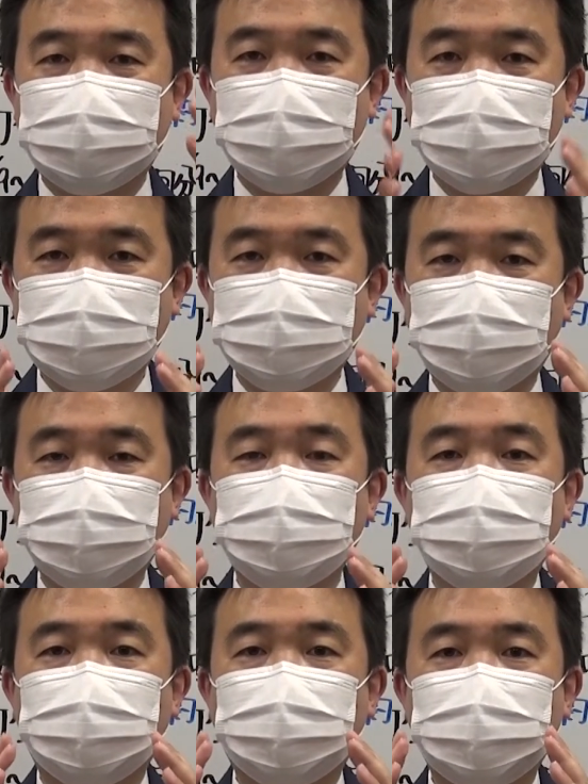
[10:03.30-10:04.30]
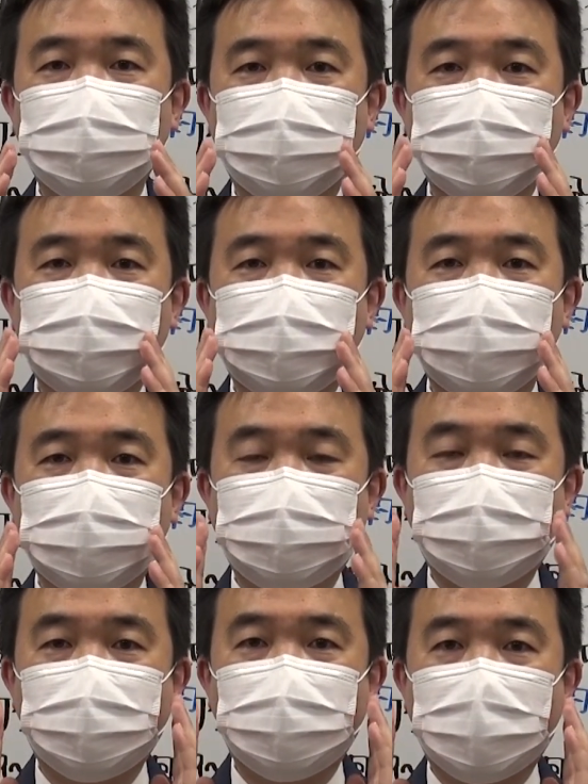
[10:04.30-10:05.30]
らないということにも一定
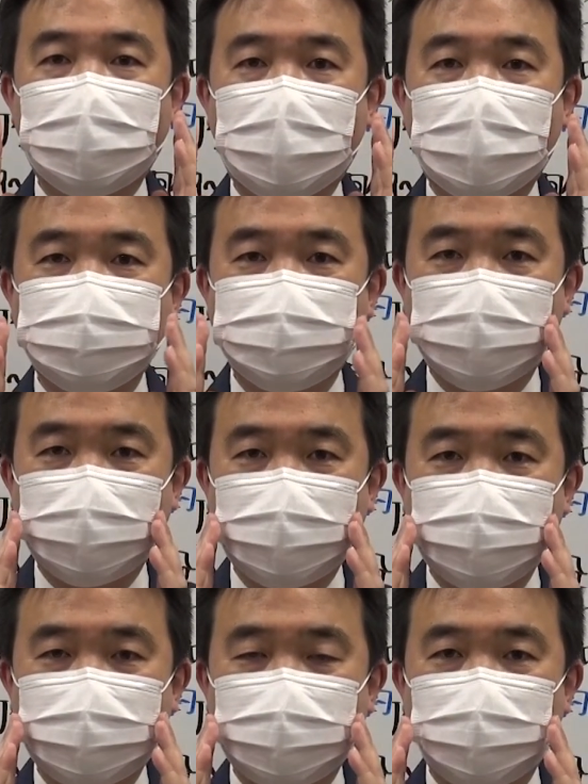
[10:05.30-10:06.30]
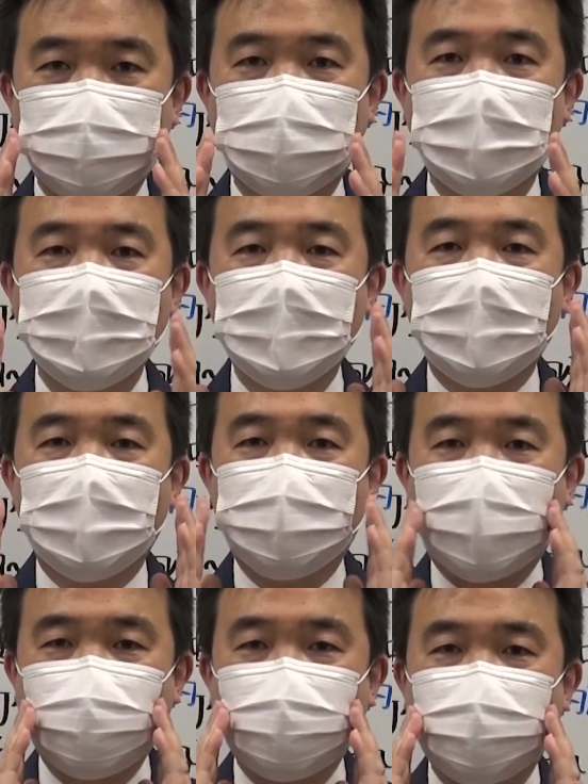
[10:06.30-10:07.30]
の効果があるわけですけども、
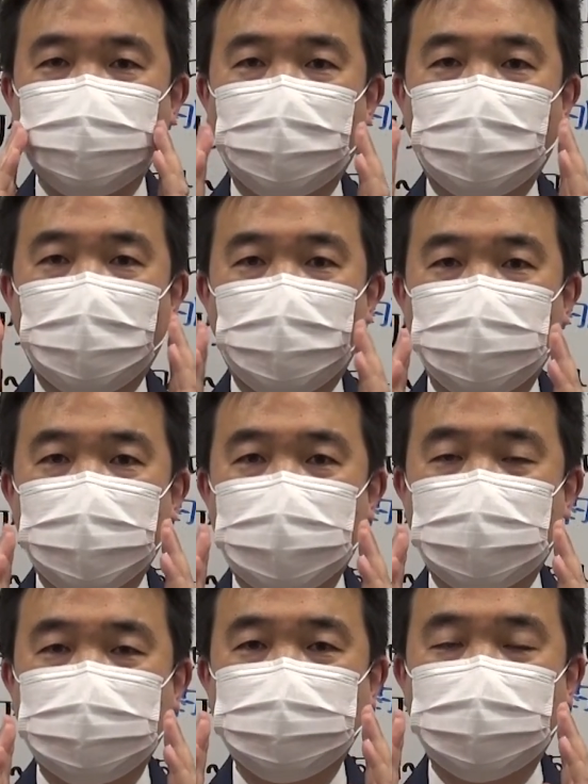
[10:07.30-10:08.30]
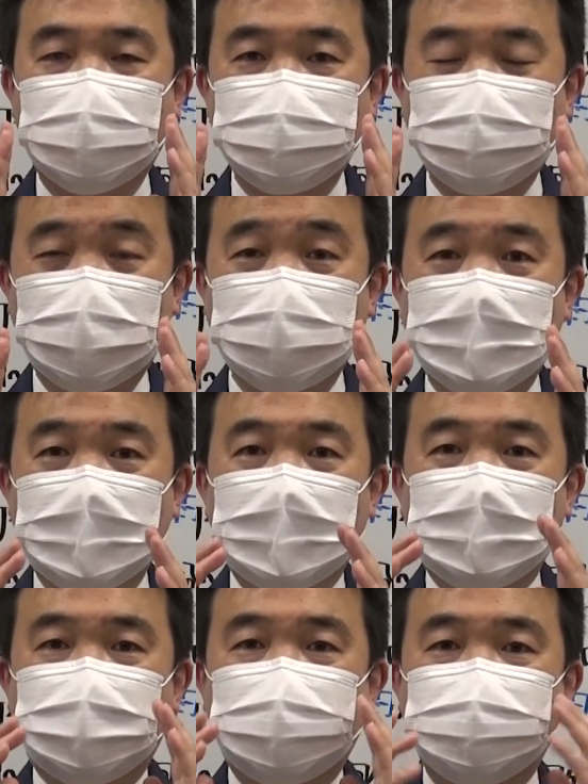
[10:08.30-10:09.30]
マスクの主な役割は
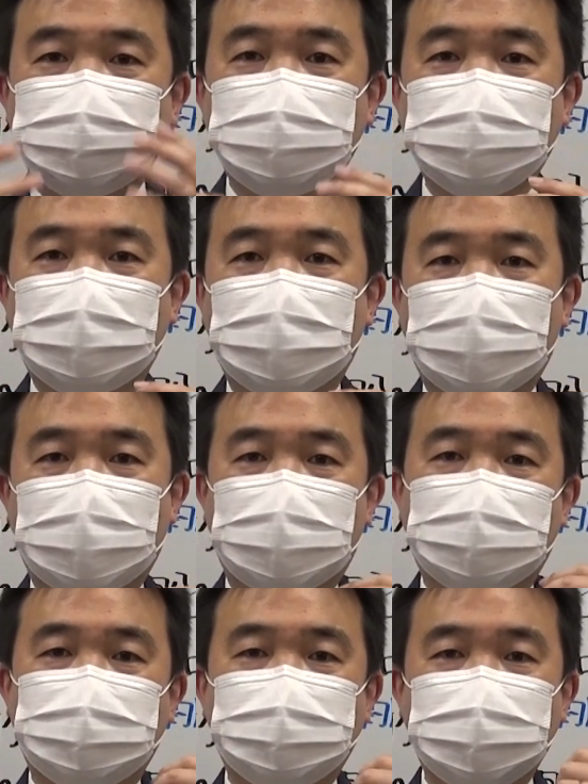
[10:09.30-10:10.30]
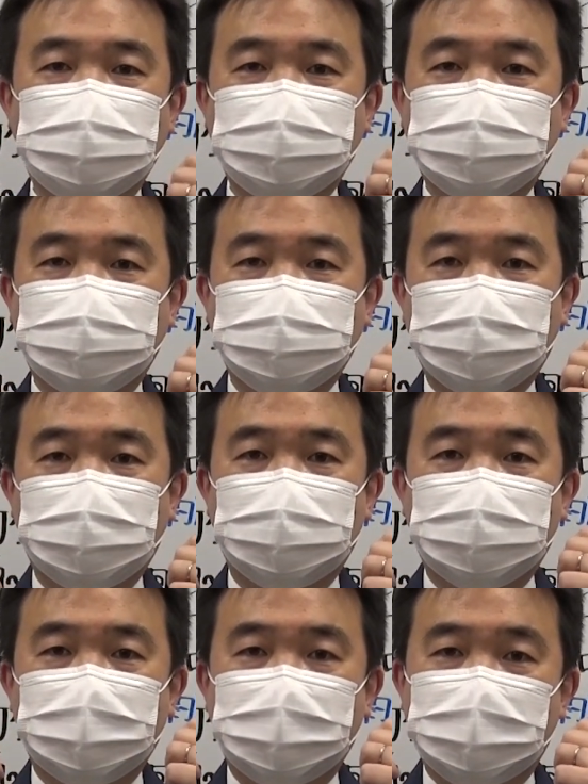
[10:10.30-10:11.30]
自分からウイルス
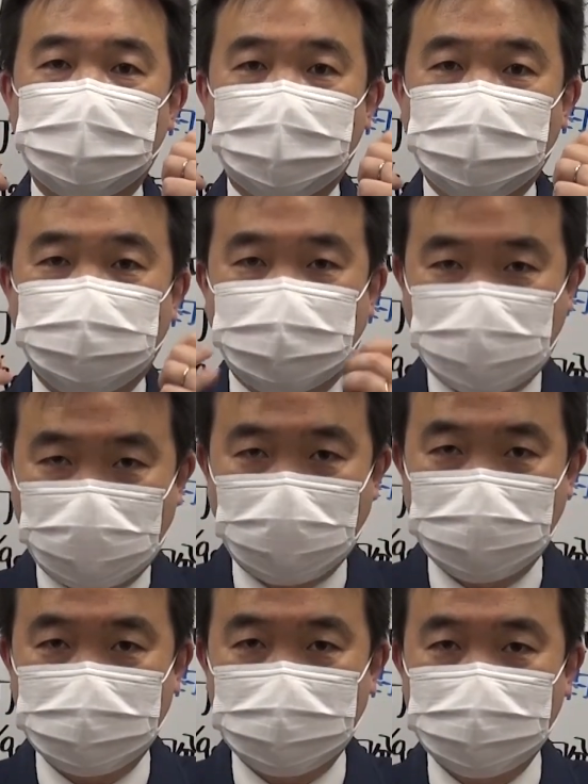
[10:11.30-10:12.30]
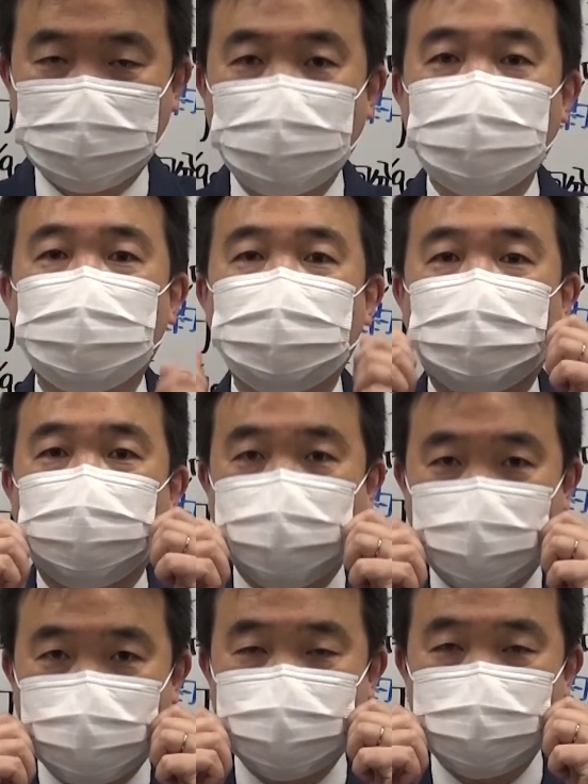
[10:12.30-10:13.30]
をうつさないというこ
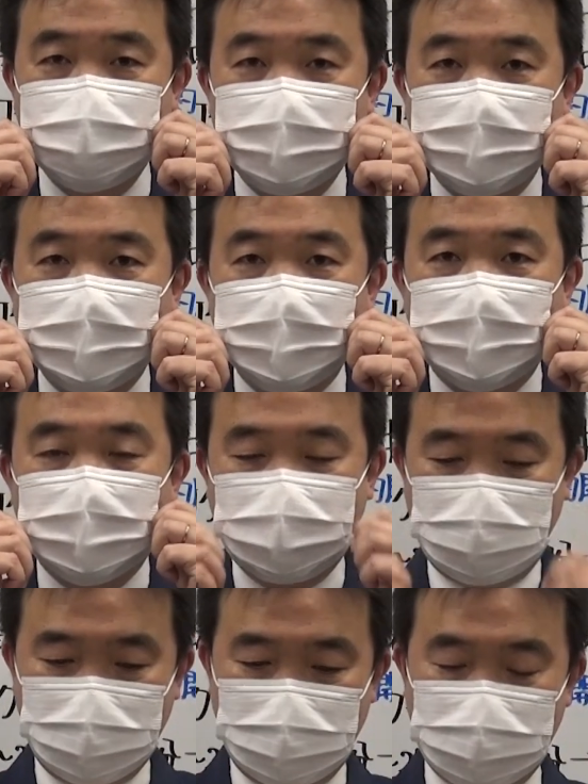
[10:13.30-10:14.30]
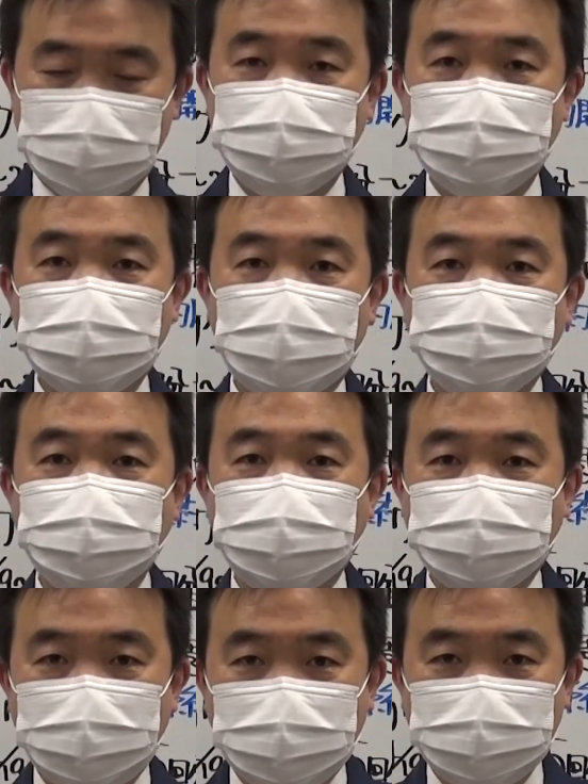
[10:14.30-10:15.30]
とです。で、自分が無
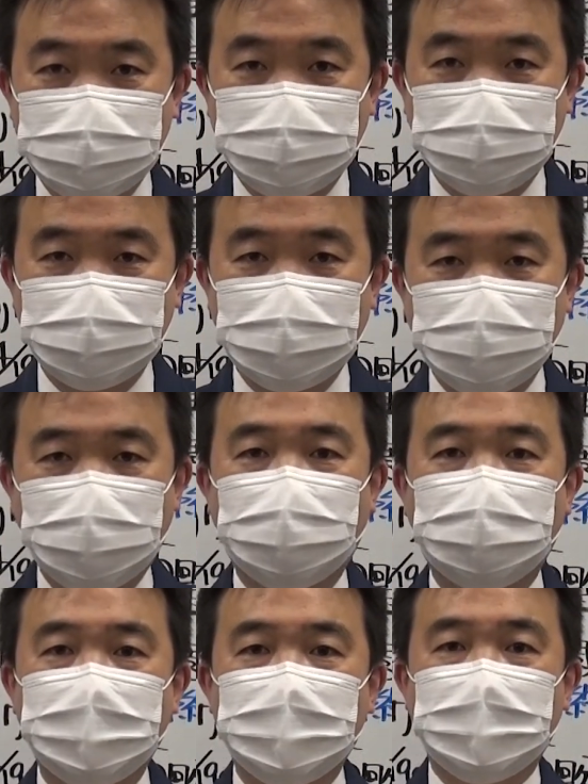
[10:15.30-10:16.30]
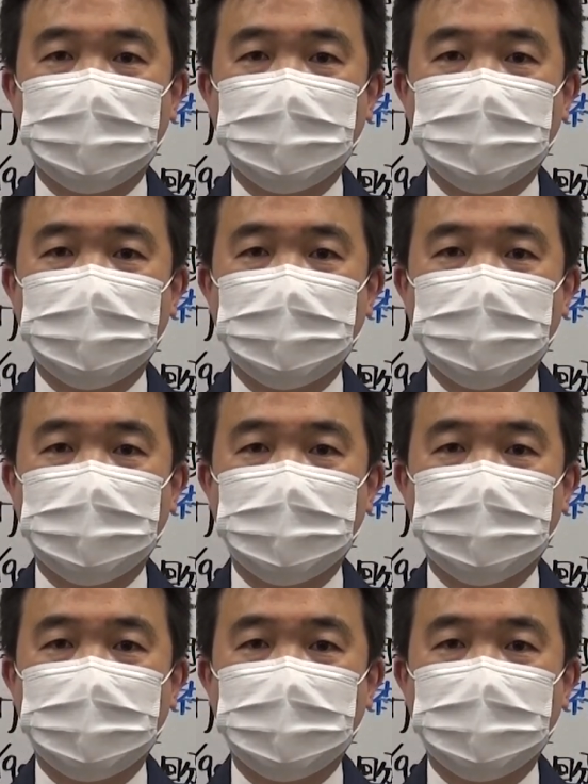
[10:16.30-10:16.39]
症状でも